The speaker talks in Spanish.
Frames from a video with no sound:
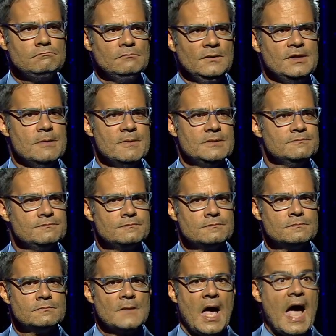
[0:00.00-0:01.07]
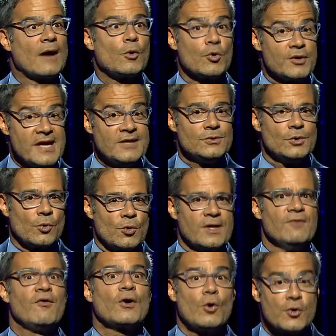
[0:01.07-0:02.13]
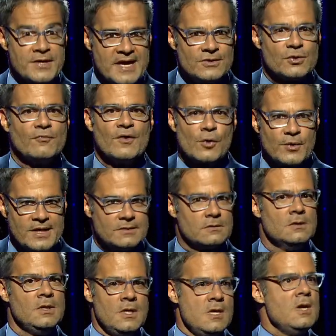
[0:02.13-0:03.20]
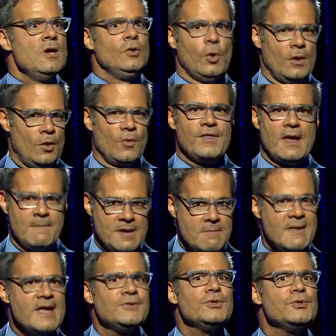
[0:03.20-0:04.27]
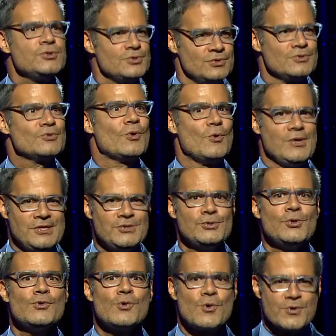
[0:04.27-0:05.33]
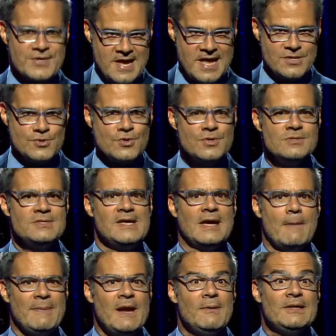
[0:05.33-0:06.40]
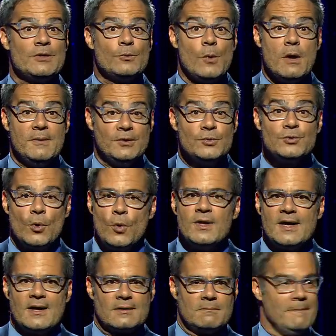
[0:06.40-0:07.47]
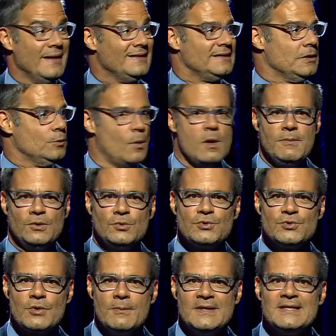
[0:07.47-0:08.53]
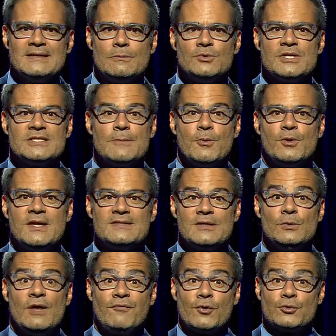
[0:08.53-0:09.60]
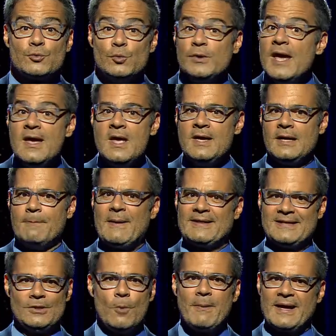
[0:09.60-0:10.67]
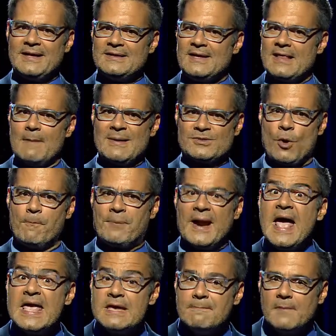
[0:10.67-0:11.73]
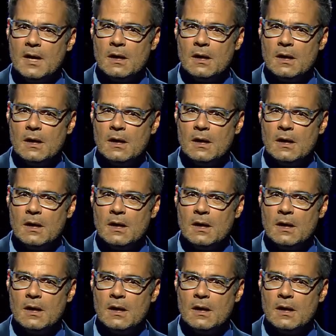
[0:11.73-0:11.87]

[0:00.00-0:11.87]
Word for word: Dime a corriendo, fue corriendo, fue corriendo. Lo de los 10.000 metros lo hizo corriendo y en apenas 29 minutos. Oiga, 29 minutos solamente, esta muchacha podría hacer una fortuna repartiendo paquetes de Amazon Prime